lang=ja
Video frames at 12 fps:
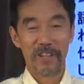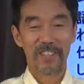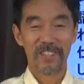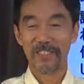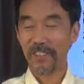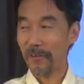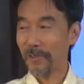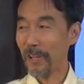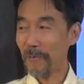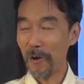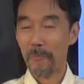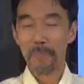まあそれはいいですけど
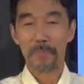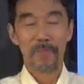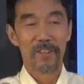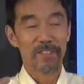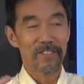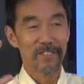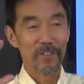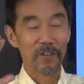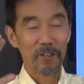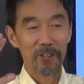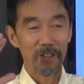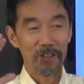もでも
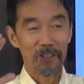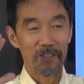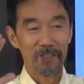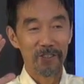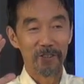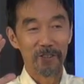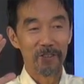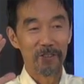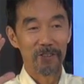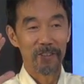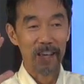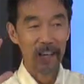そう
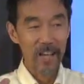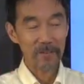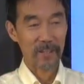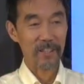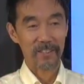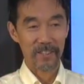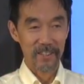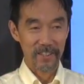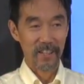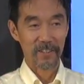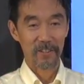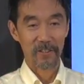いう願いはいい
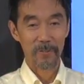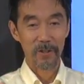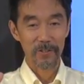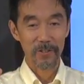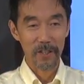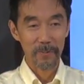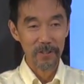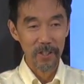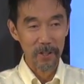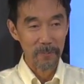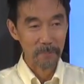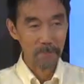んだけれどもそれで
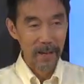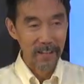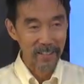もしいっ